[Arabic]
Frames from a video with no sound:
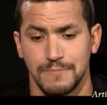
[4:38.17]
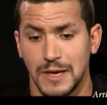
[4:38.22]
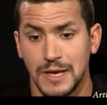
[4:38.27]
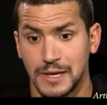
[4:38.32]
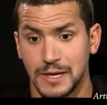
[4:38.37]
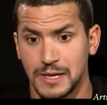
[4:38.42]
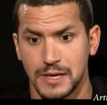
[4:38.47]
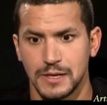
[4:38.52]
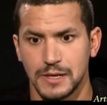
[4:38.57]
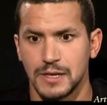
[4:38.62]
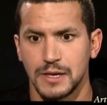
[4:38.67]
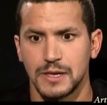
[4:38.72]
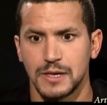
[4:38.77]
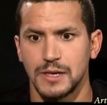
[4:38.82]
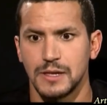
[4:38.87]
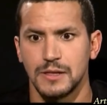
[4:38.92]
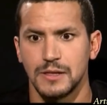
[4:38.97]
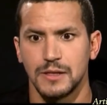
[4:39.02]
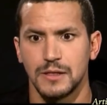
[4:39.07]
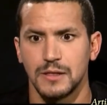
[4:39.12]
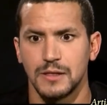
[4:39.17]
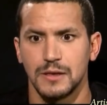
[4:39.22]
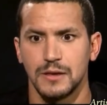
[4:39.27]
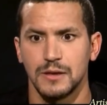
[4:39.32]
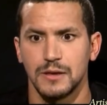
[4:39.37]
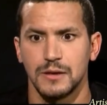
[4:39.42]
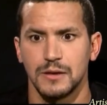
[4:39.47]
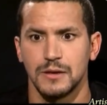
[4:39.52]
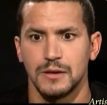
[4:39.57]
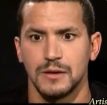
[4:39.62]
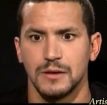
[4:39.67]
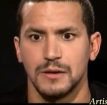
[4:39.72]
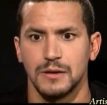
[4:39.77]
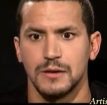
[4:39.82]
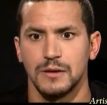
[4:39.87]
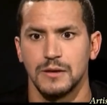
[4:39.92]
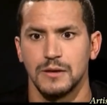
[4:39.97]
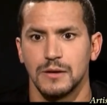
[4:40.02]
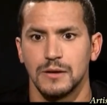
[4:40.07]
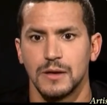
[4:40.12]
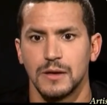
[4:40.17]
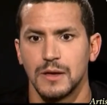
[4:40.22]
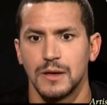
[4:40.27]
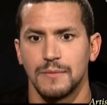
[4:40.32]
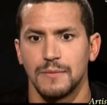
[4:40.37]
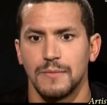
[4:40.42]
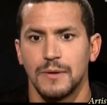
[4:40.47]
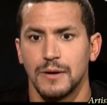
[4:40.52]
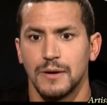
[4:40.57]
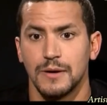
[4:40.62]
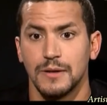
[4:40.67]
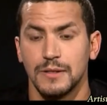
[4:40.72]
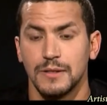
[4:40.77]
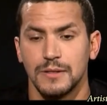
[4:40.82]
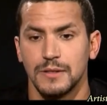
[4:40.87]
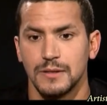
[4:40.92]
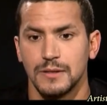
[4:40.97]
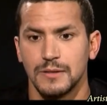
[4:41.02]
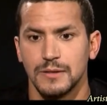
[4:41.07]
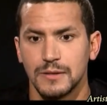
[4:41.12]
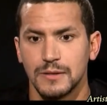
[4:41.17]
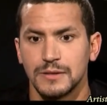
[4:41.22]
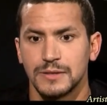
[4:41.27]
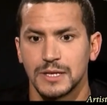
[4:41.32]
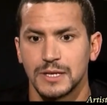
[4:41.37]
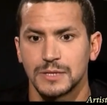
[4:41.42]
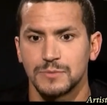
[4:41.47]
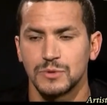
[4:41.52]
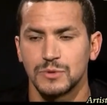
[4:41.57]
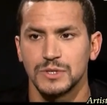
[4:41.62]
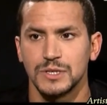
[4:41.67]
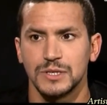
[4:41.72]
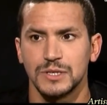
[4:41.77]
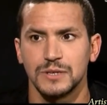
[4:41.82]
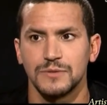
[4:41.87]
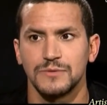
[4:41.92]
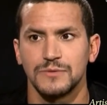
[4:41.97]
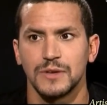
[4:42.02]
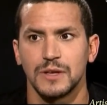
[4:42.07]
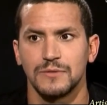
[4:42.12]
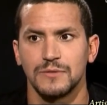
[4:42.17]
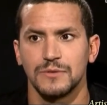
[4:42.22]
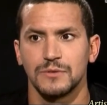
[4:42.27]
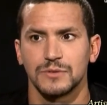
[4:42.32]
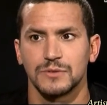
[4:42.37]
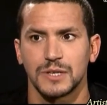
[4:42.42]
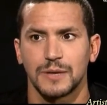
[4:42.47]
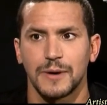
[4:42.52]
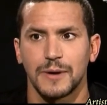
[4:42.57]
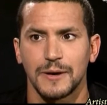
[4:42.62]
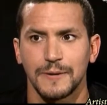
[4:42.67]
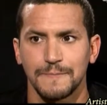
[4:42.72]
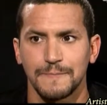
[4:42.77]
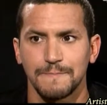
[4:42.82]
أكيد أكيد التيست بوزيتيف في 2007